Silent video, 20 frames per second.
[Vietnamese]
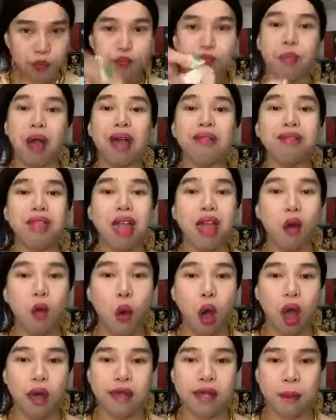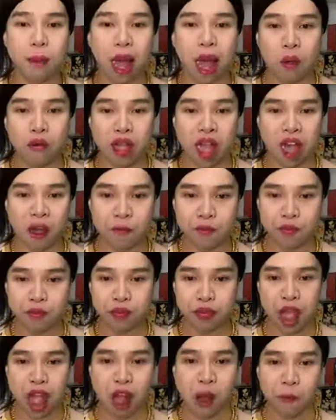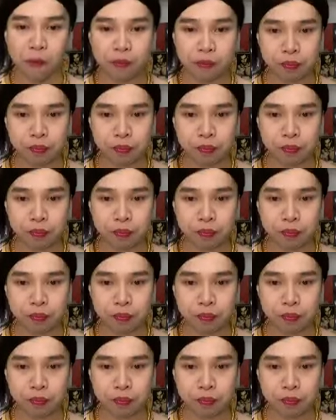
Bắn tét quần nha Bảo nha Nha